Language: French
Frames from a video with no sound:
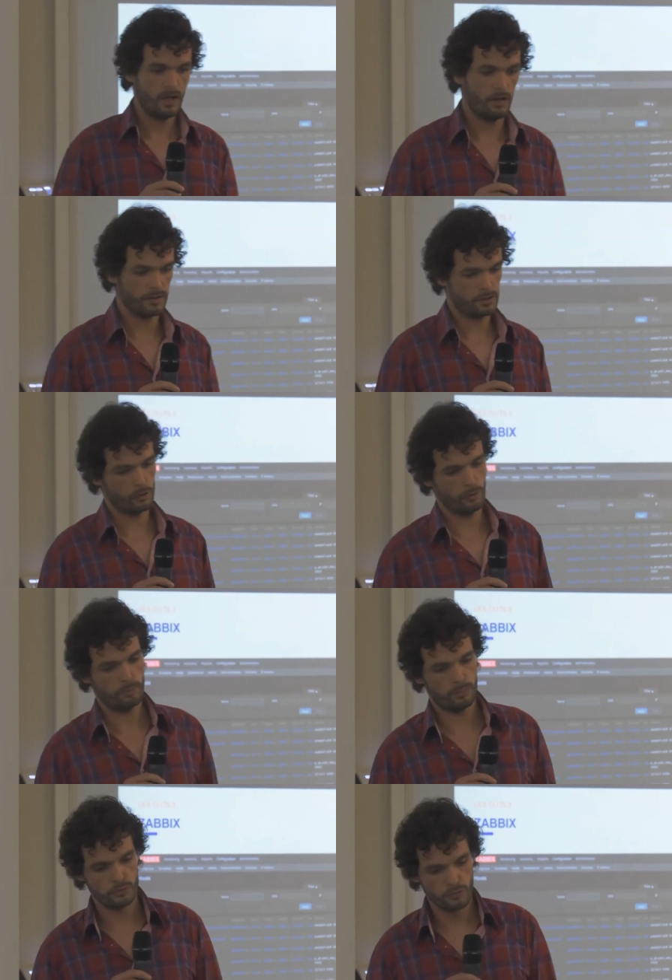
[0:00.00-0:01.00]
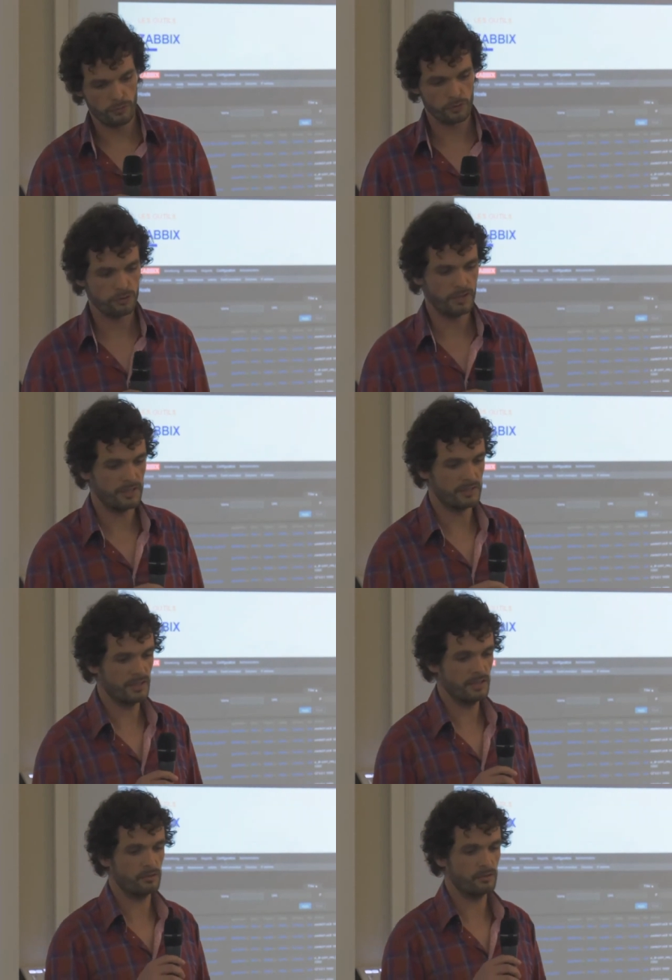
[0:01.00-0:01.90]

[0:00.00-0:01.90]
avec euh, plus de fonctionnalités,